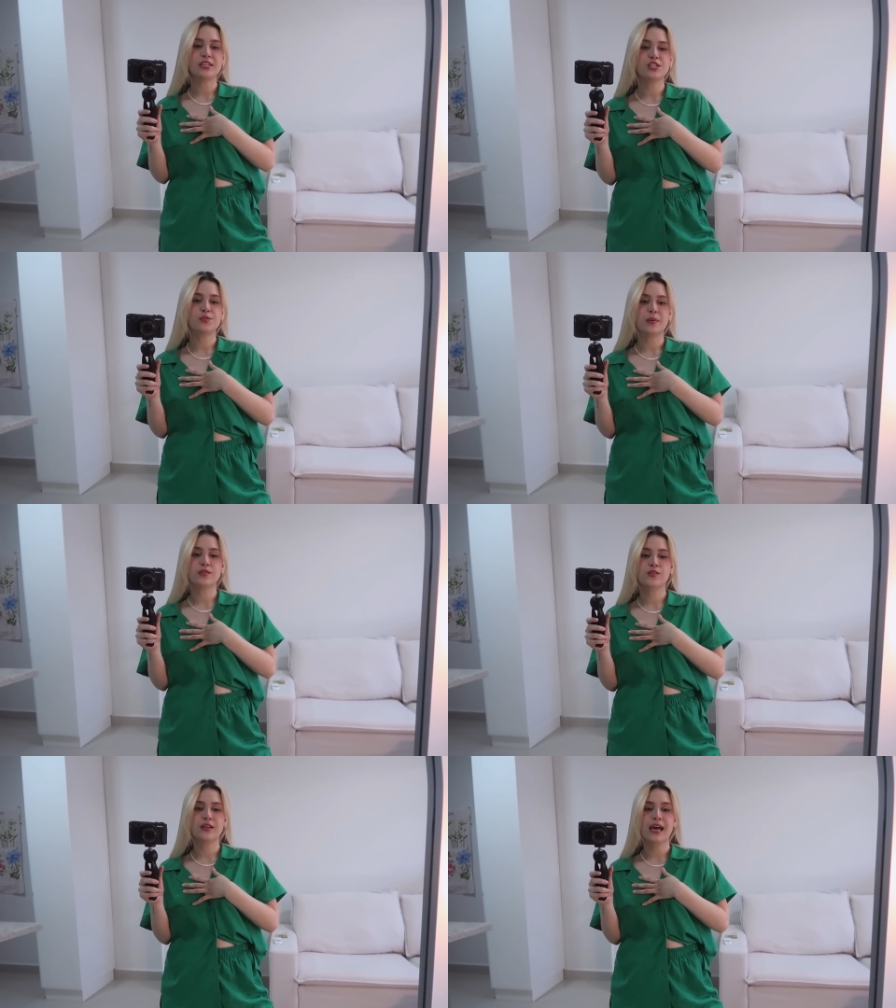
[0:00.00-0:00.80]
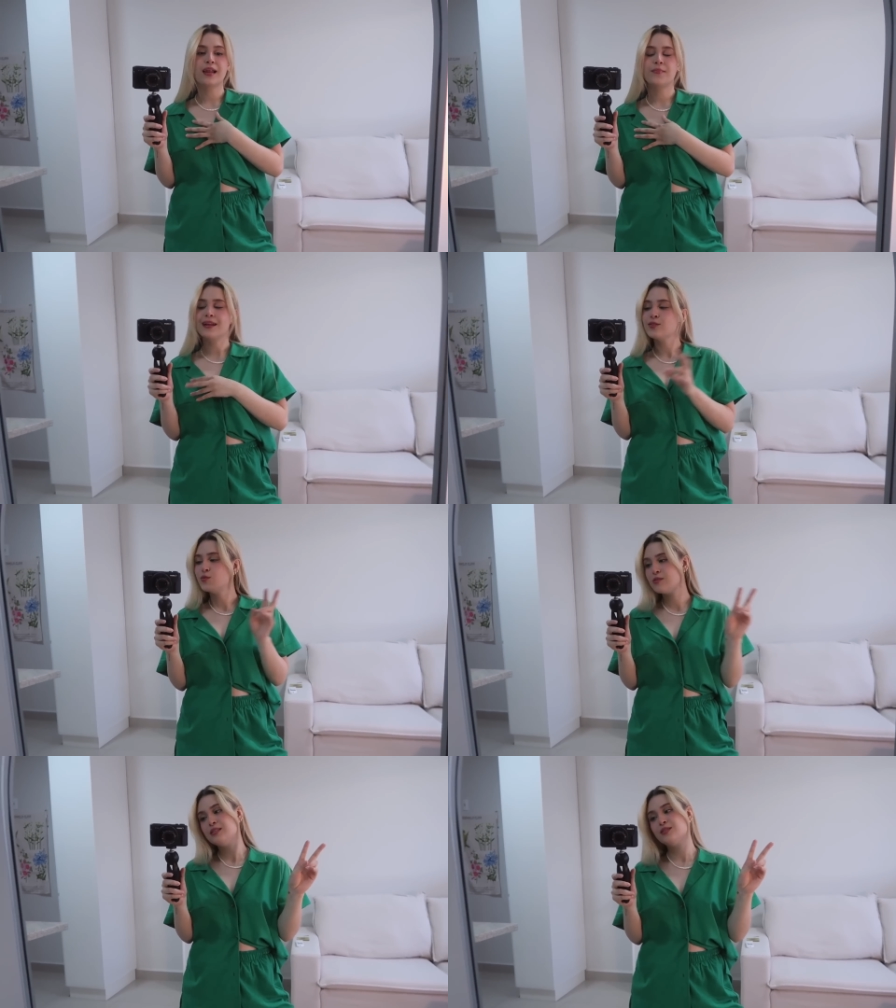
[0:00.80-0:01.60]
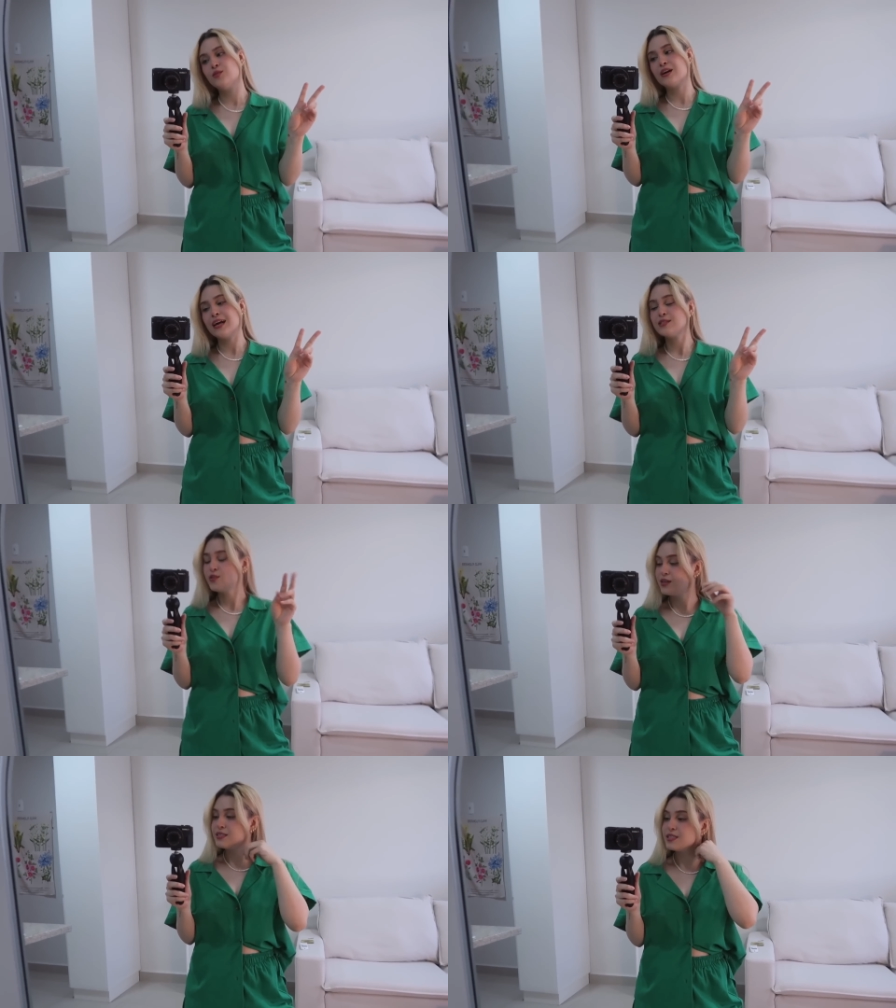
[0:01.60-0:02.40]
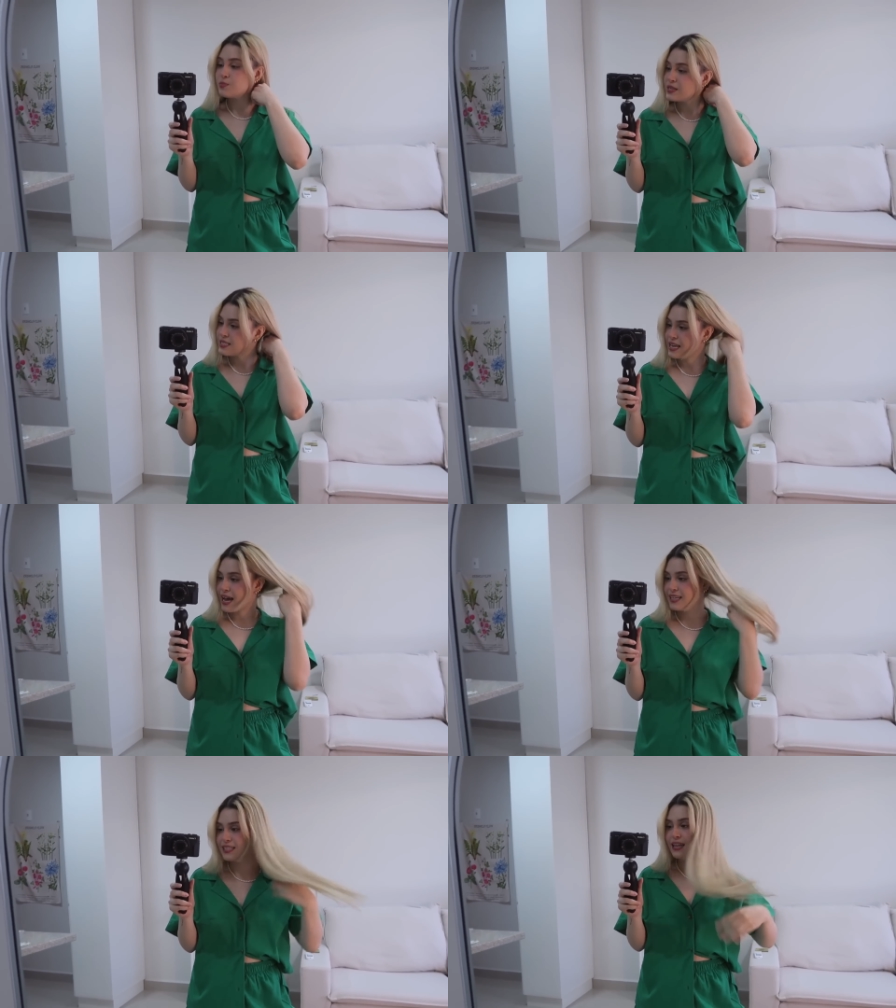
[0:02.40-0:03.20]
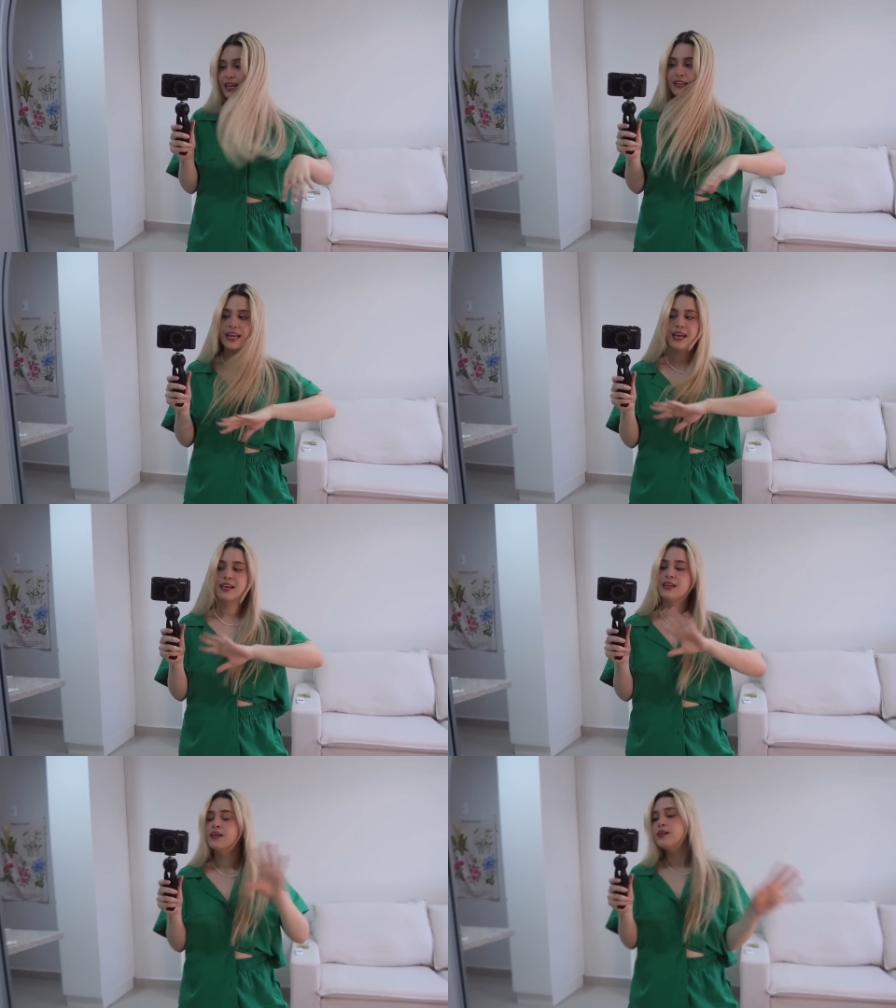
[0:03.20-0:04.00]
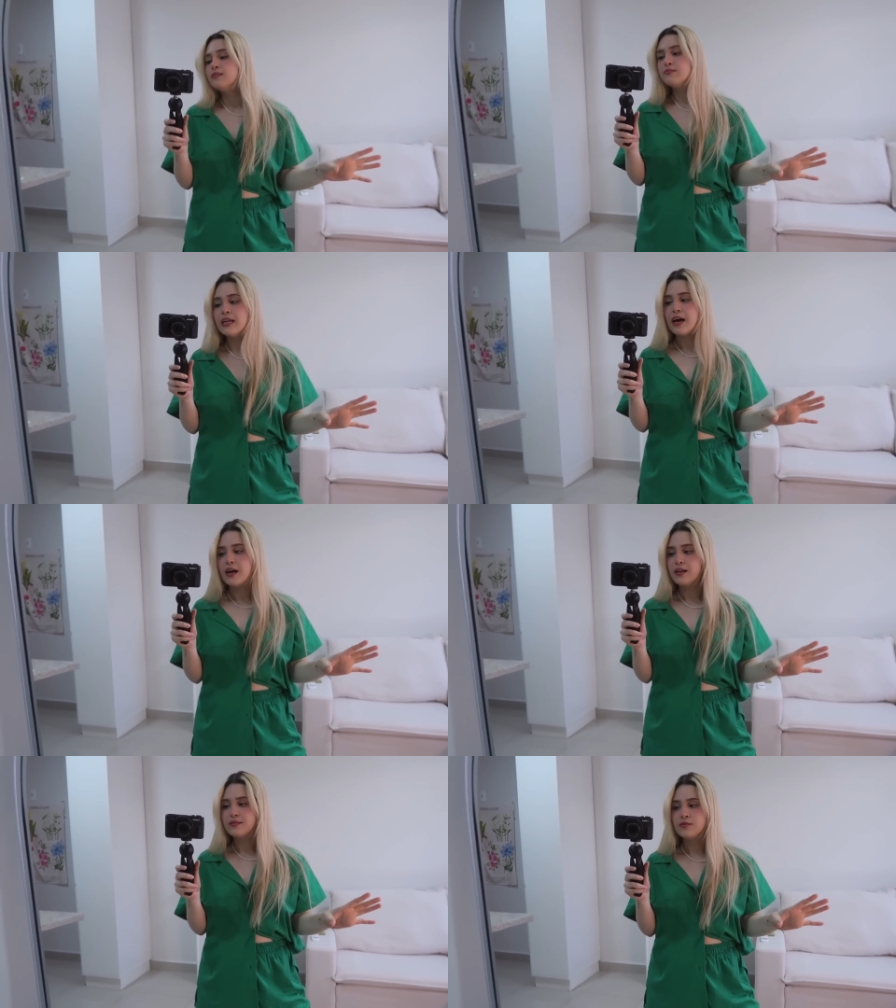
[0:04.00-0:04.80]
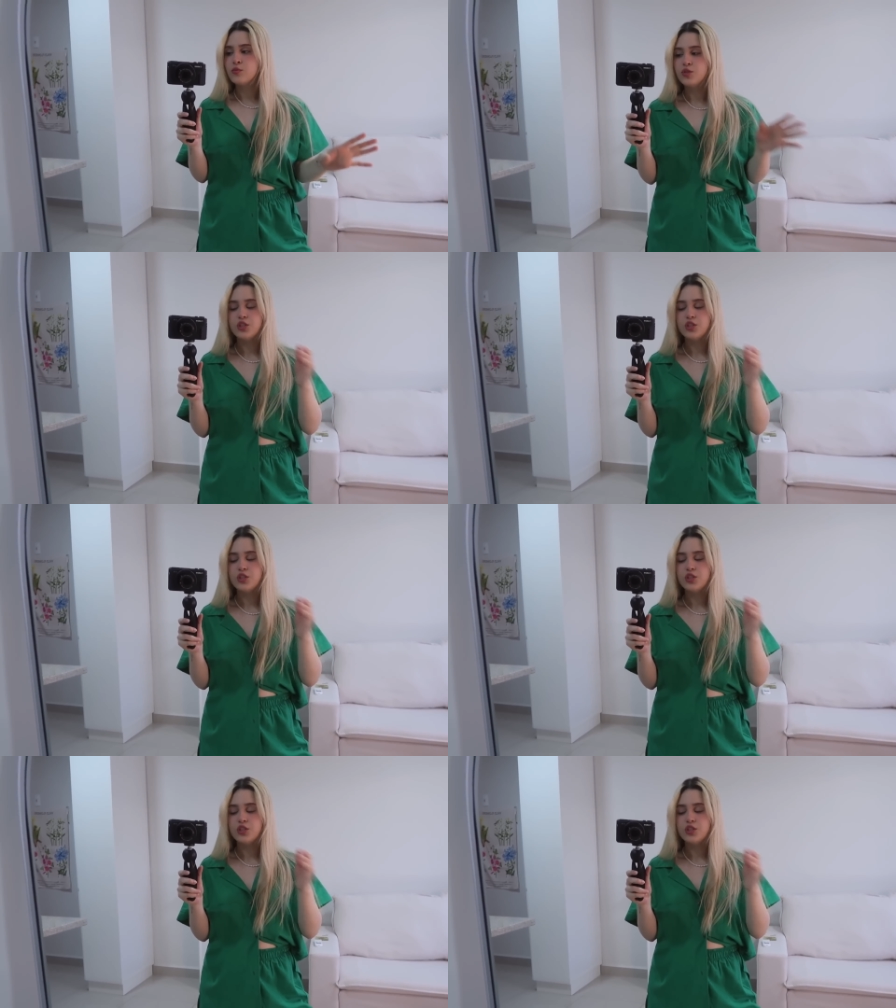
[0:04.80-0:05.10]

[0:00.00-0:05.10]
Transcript: a gente pensou nela para duas ocasiões especiais, além, né, da, do